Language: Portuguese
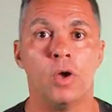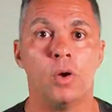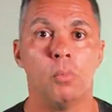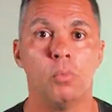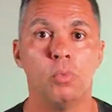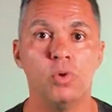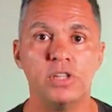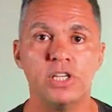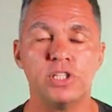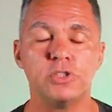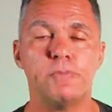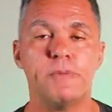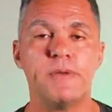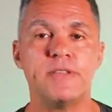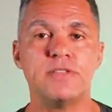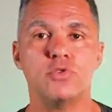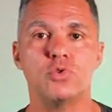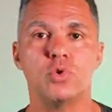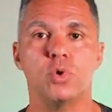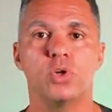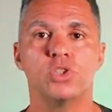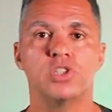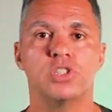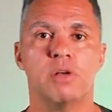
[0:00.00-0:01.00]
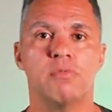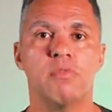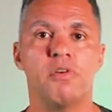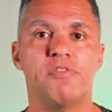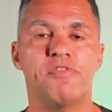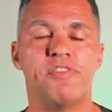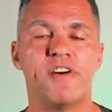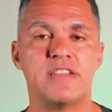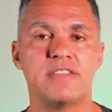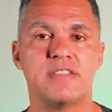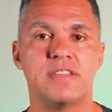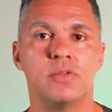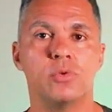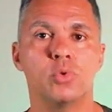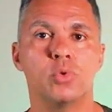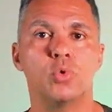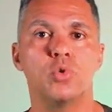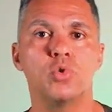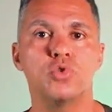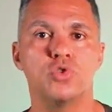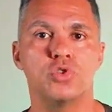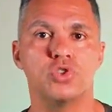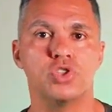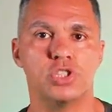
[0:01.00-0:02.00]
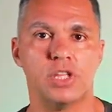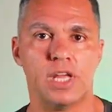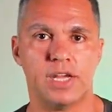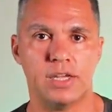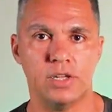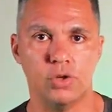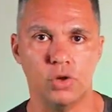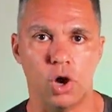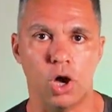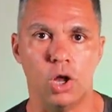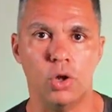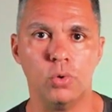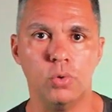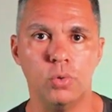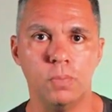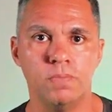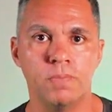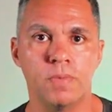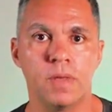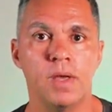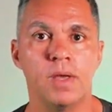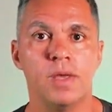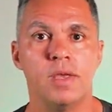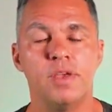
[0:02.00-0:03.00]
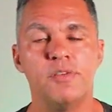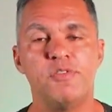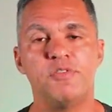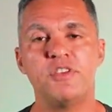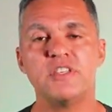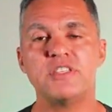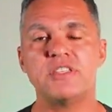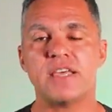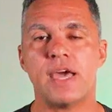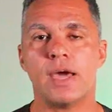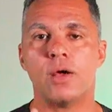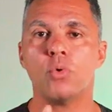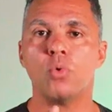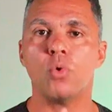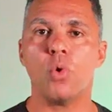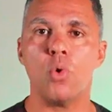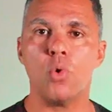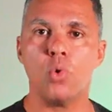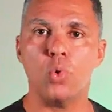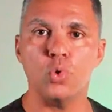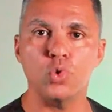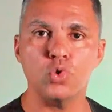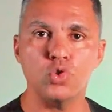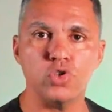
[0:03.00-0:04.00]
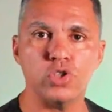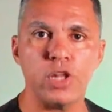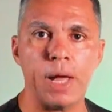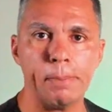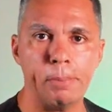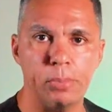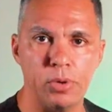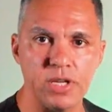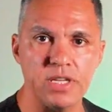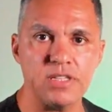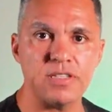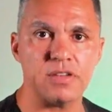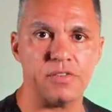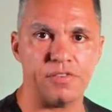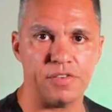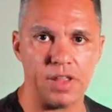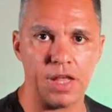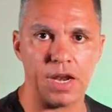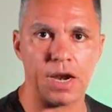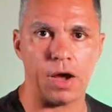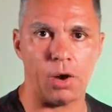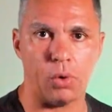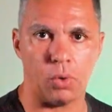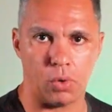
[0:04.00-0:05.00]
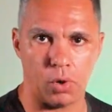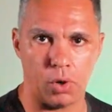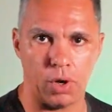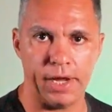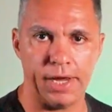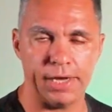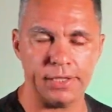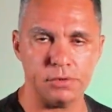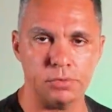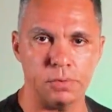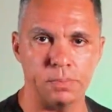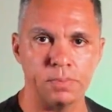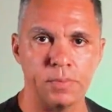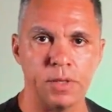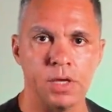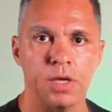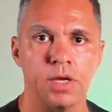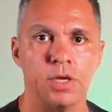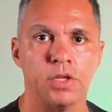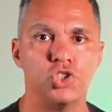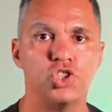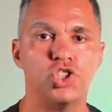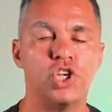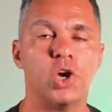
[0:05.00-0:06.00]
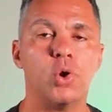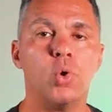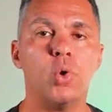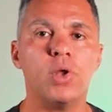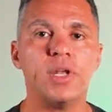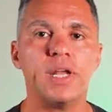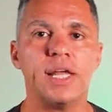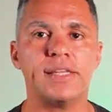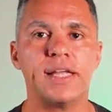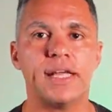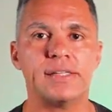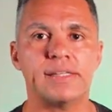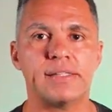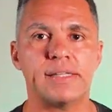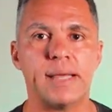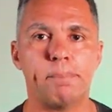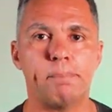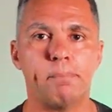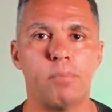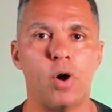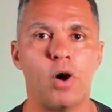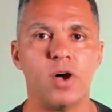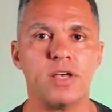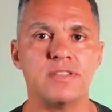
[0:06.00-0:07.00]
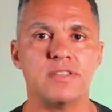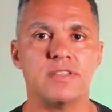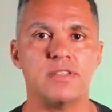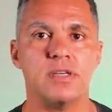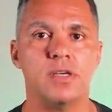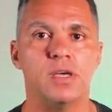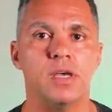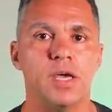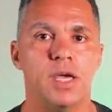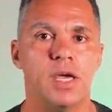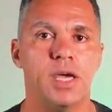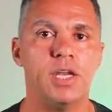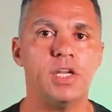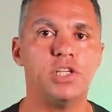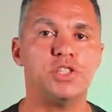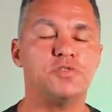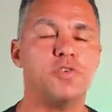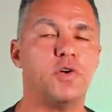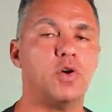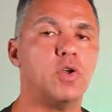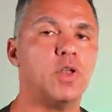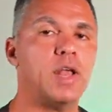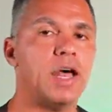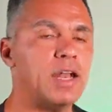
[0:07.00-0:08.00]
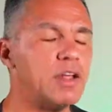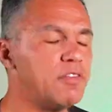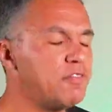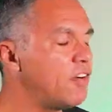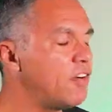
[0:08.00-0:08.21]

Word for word: Muitas pessoas estavam fazendo o curso de tecnólogo e fizeram o concurso da Polícia Federal, correto? Chegou na data da posse, eles foram lá na